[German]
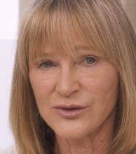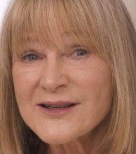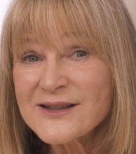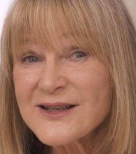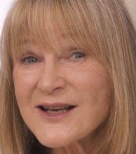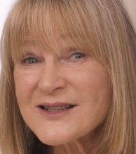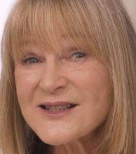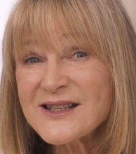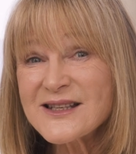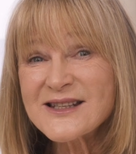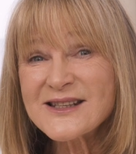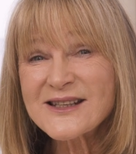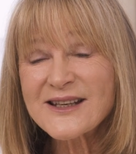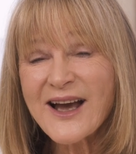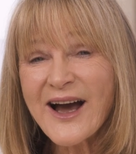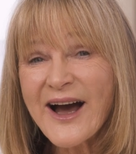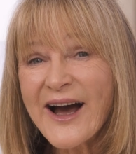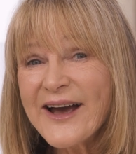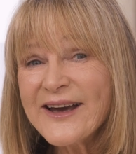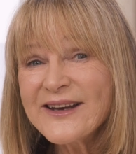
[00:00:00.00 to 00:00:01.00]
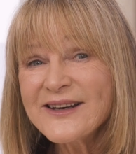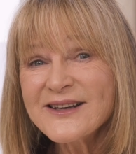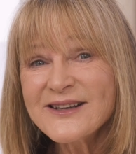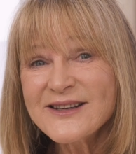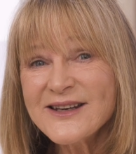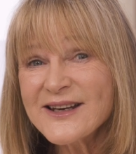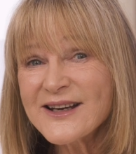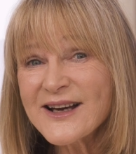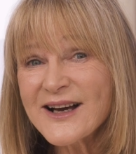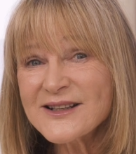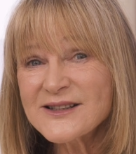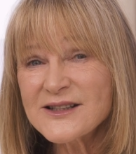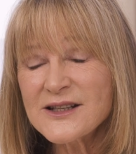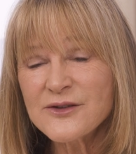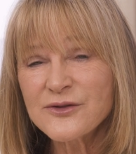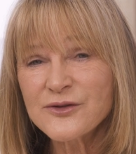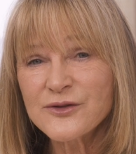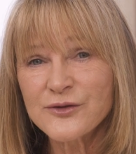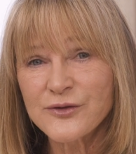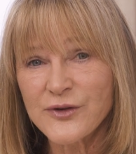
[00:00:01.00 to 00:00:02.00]
Dass sich keine
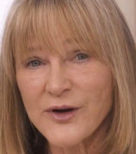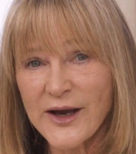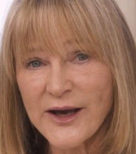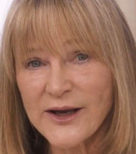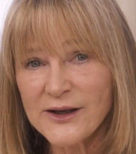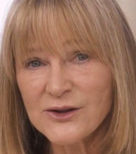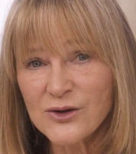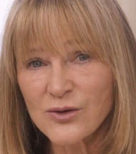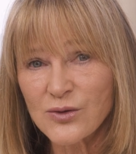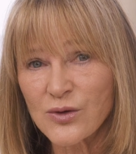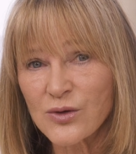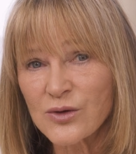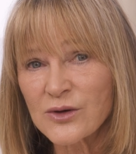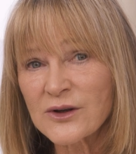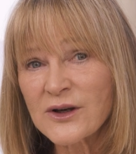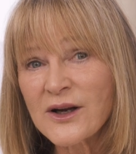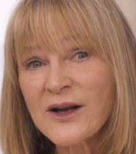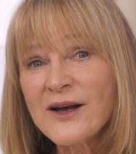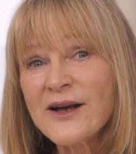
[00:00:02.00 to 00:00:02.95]
negativen Veränderungen,